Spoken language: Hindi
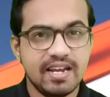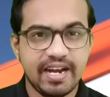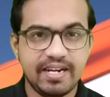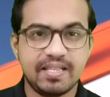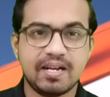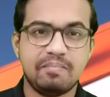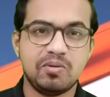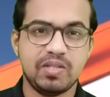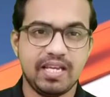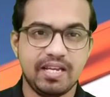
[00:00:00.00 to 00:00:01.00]
एंड तक आप
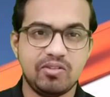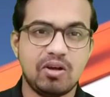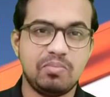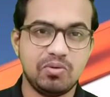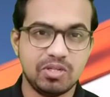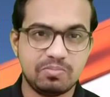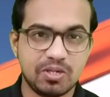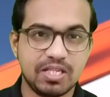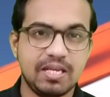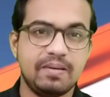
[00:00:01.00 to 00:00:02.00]
लोग देखेंगे तो आप लोग को इस
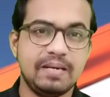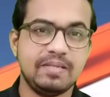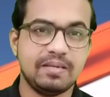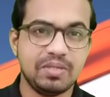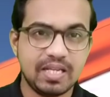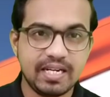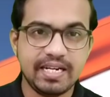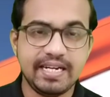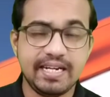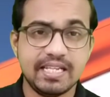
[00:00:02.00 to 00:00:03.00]
प्रोजेक्ट के बारे में सभी तरह की
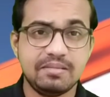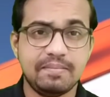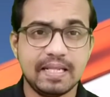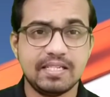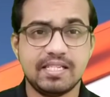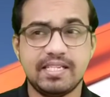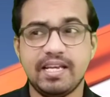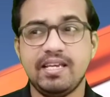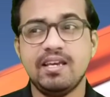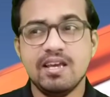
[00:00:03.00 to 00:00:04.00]
डिटेल्स भी पता चल
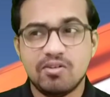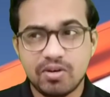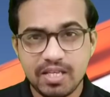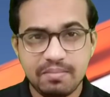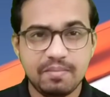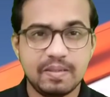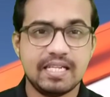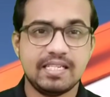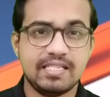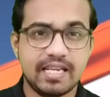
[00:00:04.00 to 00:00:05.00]
जाएंगी और ये भी पता
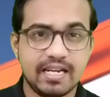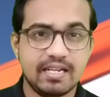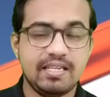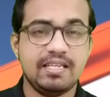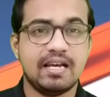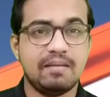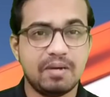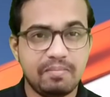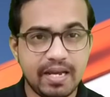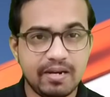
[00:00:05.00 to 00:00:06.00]
चल जाएगा कि यहाँ
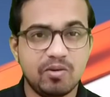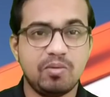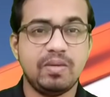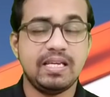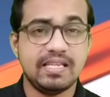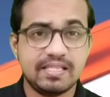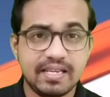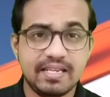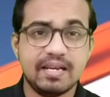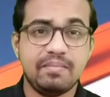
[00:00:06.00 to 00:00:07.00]
पर बैंगलोर में किस
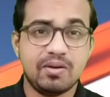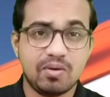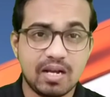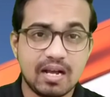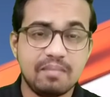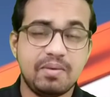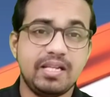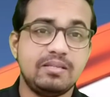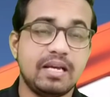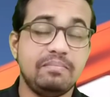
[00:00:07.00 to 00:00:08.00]
एरिया में और कहाँ पर
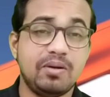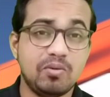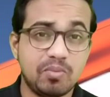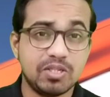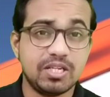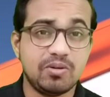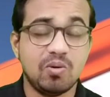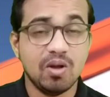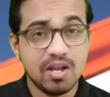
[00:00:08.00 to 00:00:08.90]
इस हाइपर लूप प्रोजेक्ट को